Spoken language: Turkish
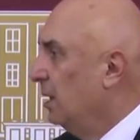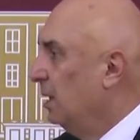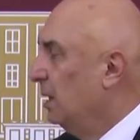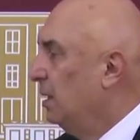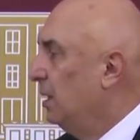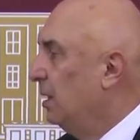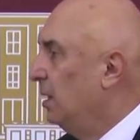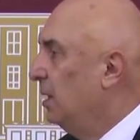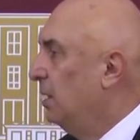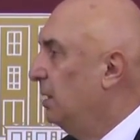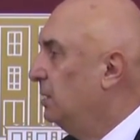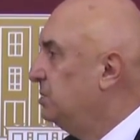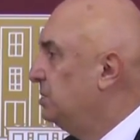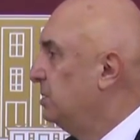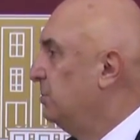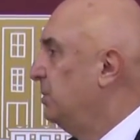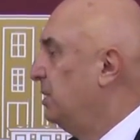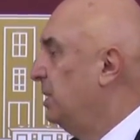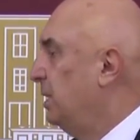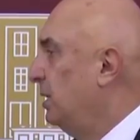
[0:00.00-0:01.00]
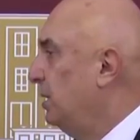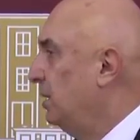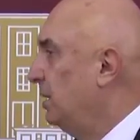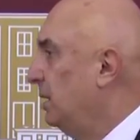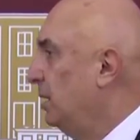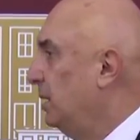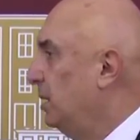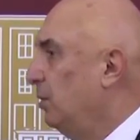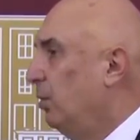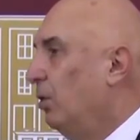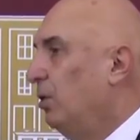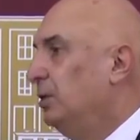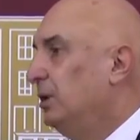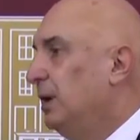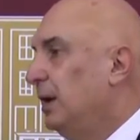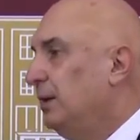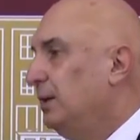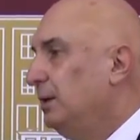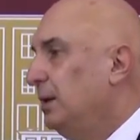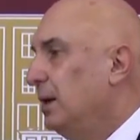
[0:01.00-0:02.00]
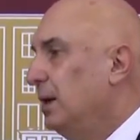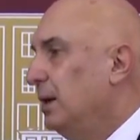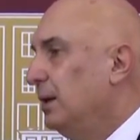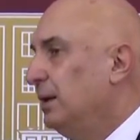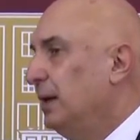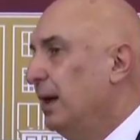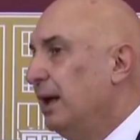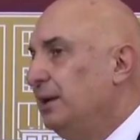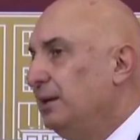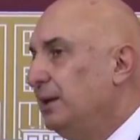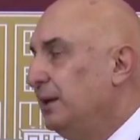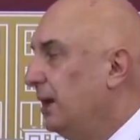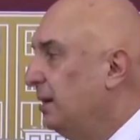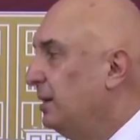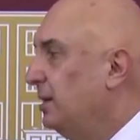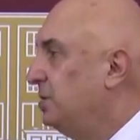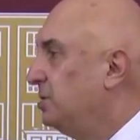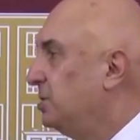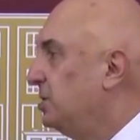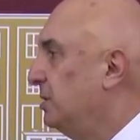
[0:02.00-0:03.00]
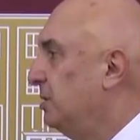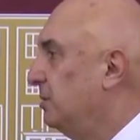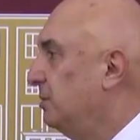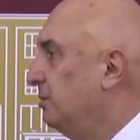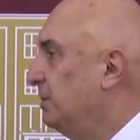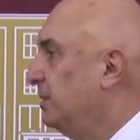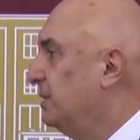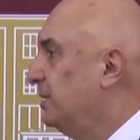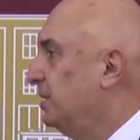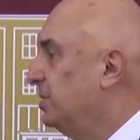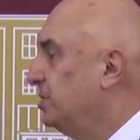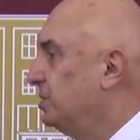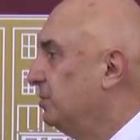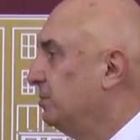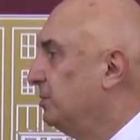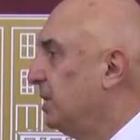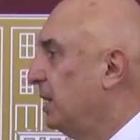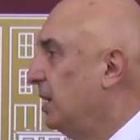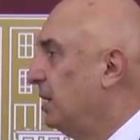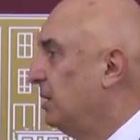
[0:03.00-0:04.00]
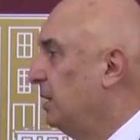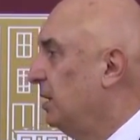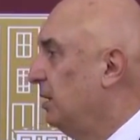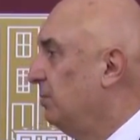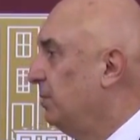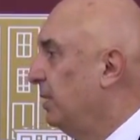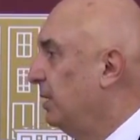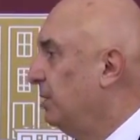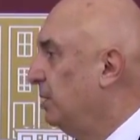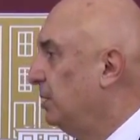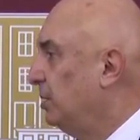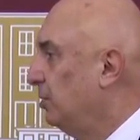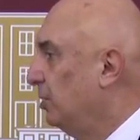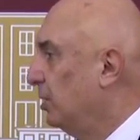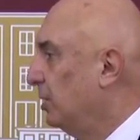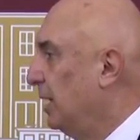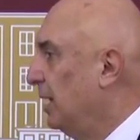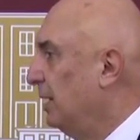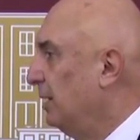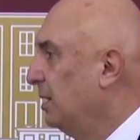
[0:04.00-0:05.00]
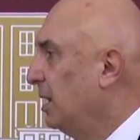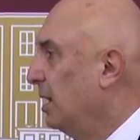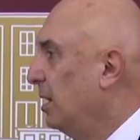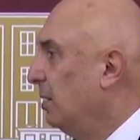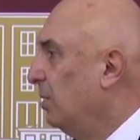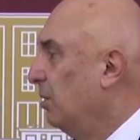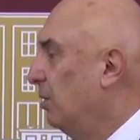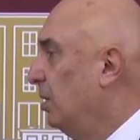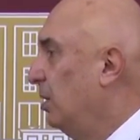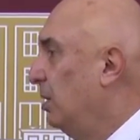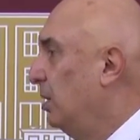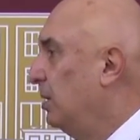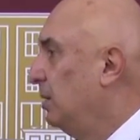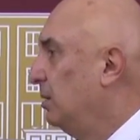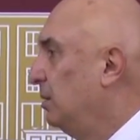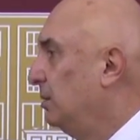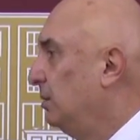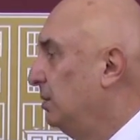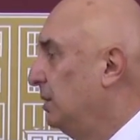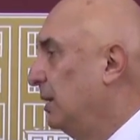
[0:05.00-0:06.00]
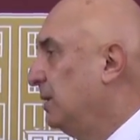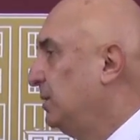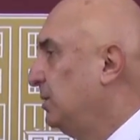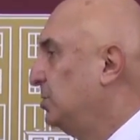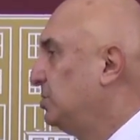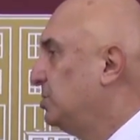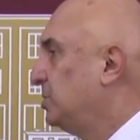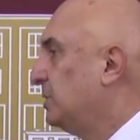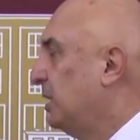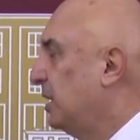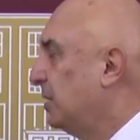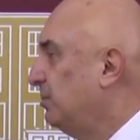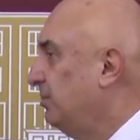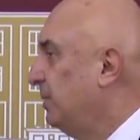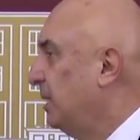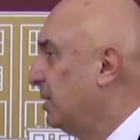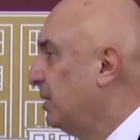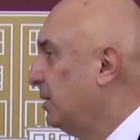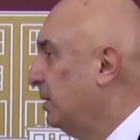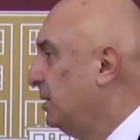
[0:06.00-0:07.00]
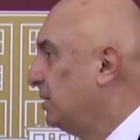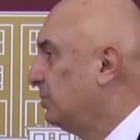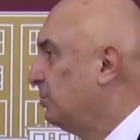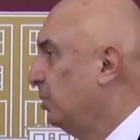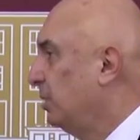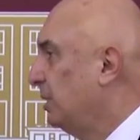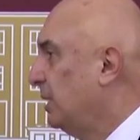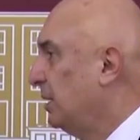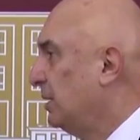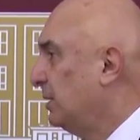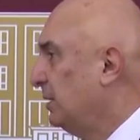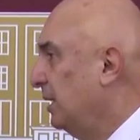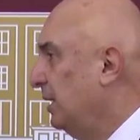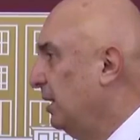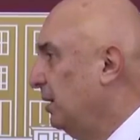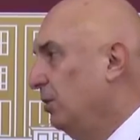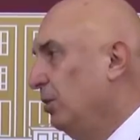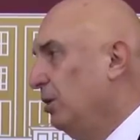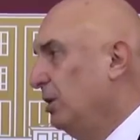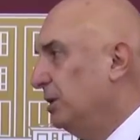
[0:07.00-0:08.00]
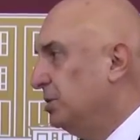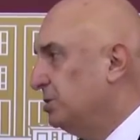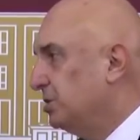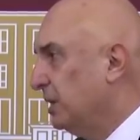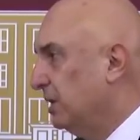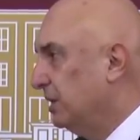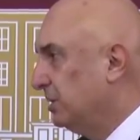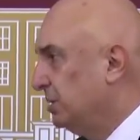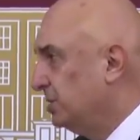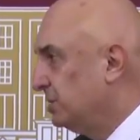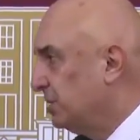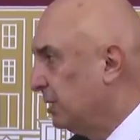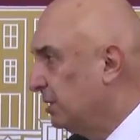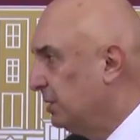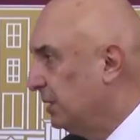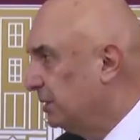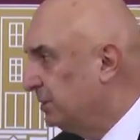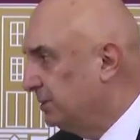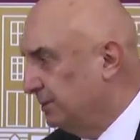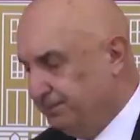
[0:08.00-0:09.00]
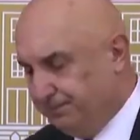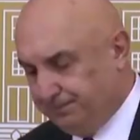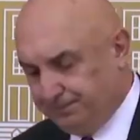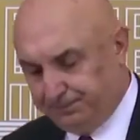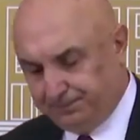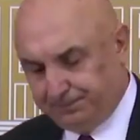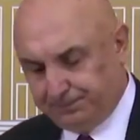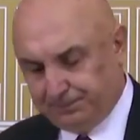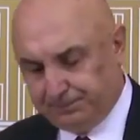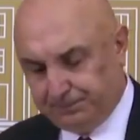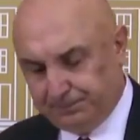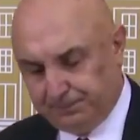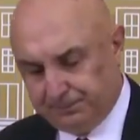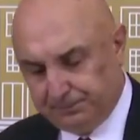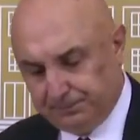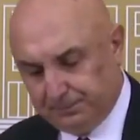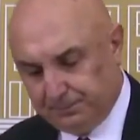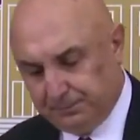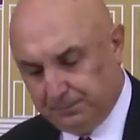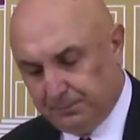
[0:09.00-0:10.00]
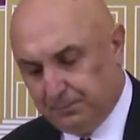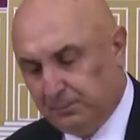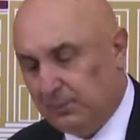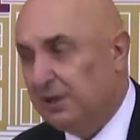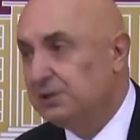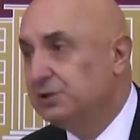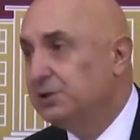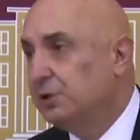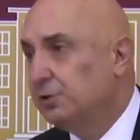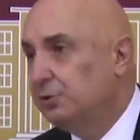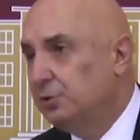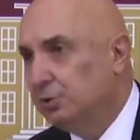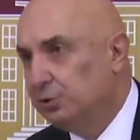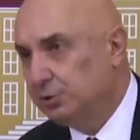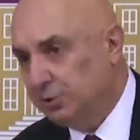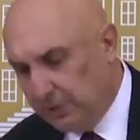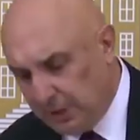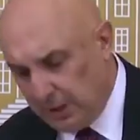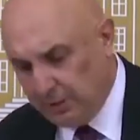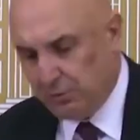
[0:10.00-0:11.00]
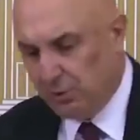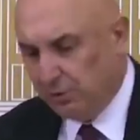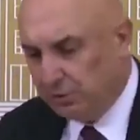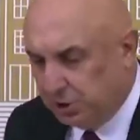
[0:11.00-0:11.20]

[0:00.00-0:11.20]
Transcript: E, şimdi e, onlar kendileri için bir seçim tarihi belirliyorlar. E, nasıl çıkartmak istiyorlarsa öyle çıkartacaklar. Başka sorusu olan yok.